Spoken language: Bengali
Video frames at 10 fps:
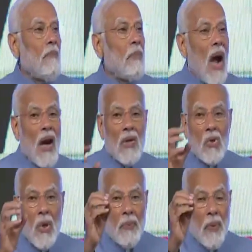
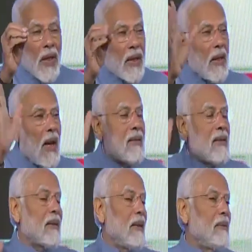পাঁচশো প্রকল্পের
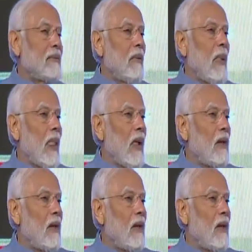নাম বলতে পারি